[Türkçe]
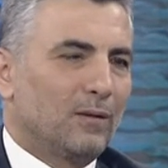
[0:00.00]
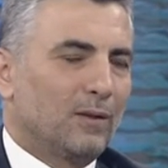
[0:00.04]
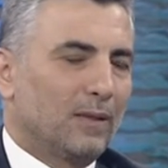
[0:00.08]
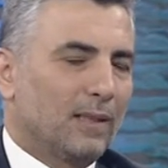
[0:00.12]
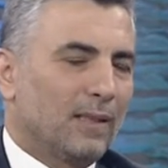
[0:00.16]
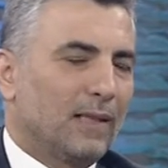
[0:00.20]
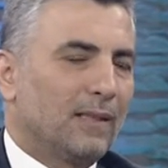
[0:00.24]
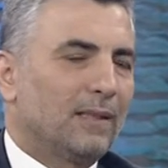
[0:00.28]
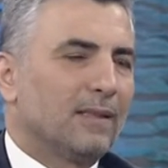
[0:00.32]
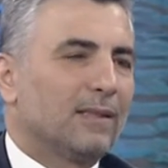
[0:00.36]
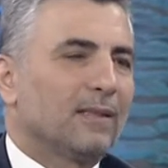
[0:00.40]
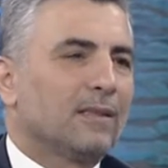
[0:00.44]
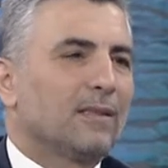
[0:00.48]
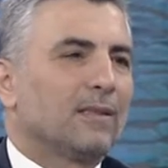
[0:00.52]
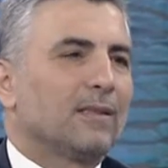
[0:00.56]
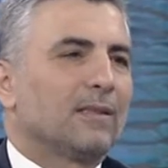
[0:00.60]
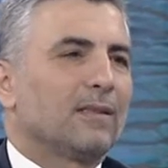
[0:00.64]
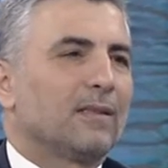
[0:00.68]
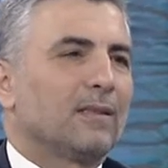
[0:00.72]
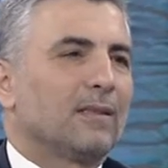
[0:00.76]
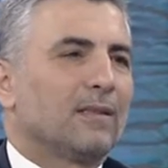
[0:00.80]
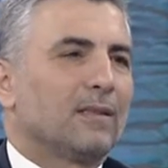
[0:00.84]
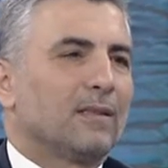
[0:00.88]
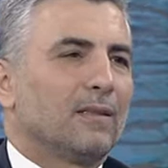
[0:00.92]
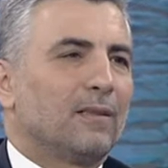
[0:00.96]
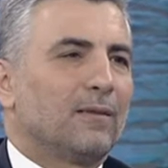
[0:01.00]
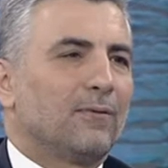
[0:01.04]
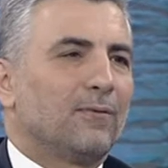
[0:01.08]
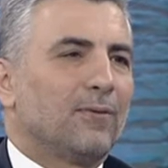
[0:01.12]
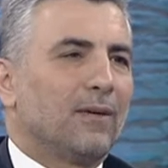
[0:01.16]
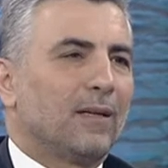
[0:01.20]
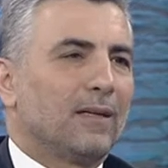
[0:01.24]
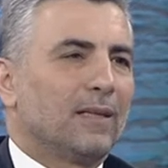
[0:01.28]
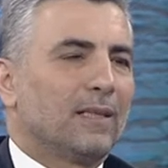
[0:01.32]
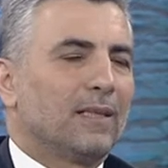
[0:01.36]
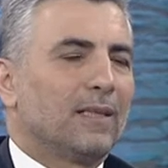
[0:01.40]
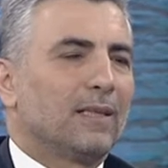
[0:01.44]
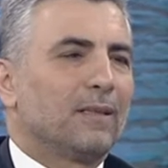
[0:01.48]
kendisi
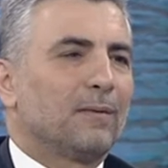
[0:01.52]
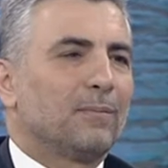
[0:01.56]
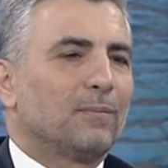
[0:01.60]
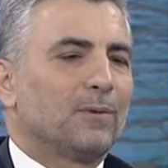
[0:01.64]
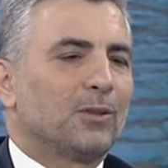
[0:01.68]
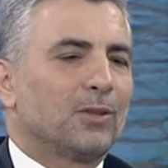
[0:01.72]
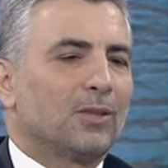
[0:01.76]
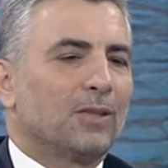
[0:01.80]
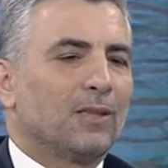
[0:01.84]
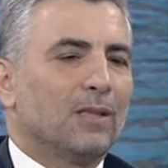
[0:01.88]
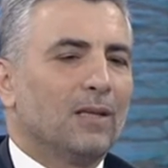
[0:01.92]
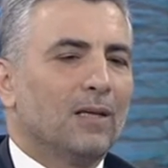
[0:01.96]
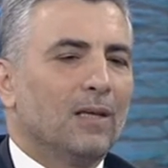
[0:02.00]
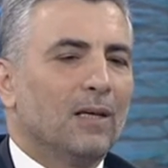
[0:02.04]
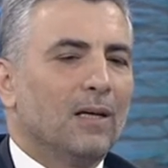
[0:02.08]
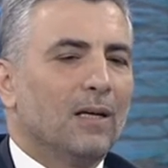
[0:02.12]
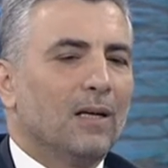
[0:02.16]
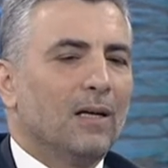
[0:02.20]
ifade etmişti.